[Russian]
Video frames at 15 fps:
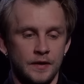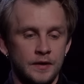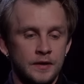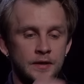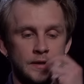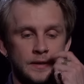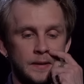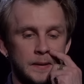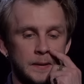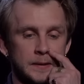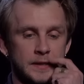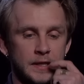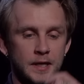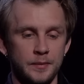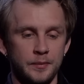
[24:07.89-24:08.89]
А,
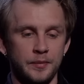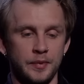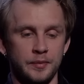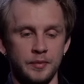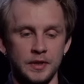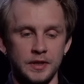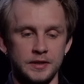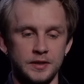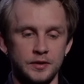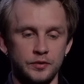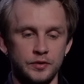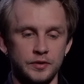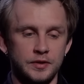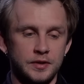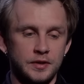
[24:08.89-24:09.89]
Трамп
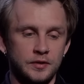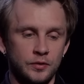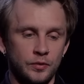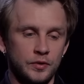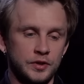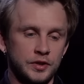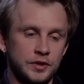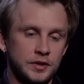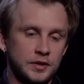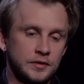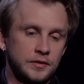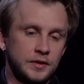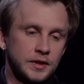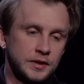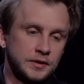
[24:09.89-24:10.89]
баллотируется тоже.
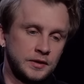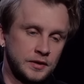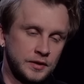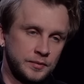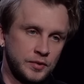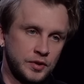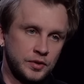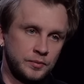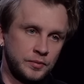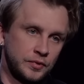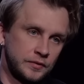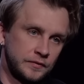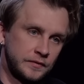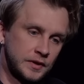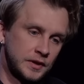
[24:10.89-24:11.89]
Не хотелось бы, чтобы
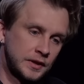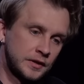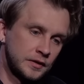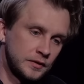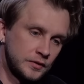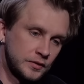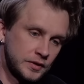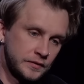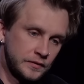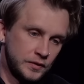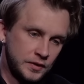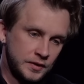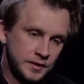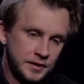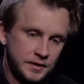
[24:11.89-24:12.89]
он выиграл. Он
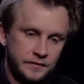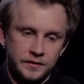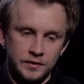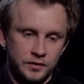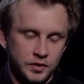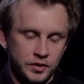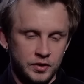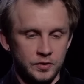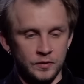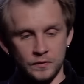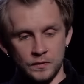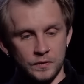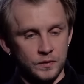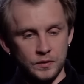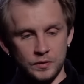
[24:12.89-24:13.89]
сегодня заявил,
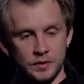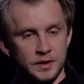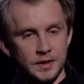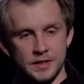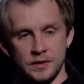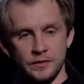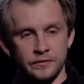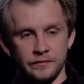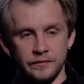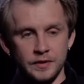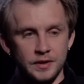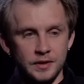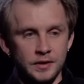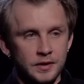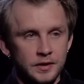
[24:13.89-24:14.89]
что если он
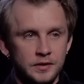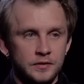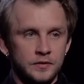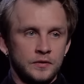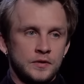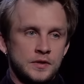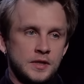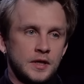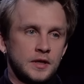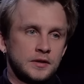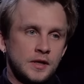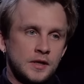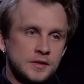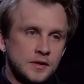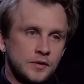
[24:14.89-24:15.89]
выиграет, то знает,
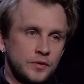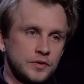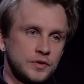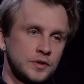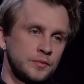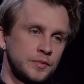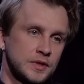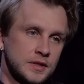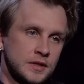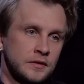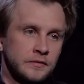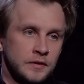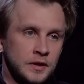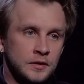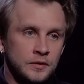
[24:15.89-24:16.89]
как закончить быстро
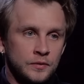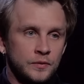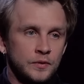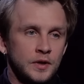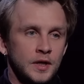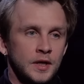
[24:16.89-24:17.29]
войну.